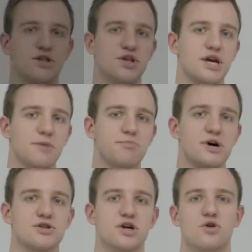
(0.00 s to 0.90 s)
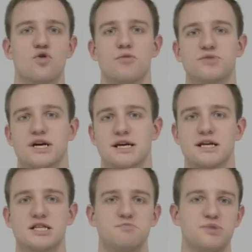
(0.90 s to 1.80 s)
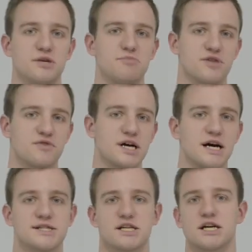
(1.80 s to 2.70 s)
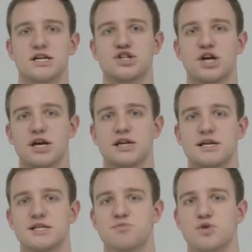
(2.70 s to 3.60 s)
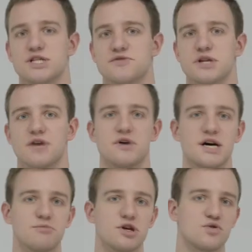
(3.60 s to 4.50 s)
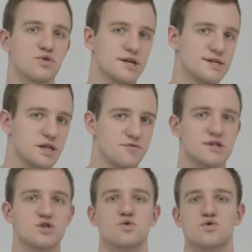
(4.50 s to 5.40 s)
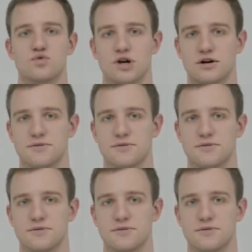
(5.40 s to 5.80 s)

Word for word: 3M Peltor Comtech XP продвигается как решение для использования в армии и других силовых структурах.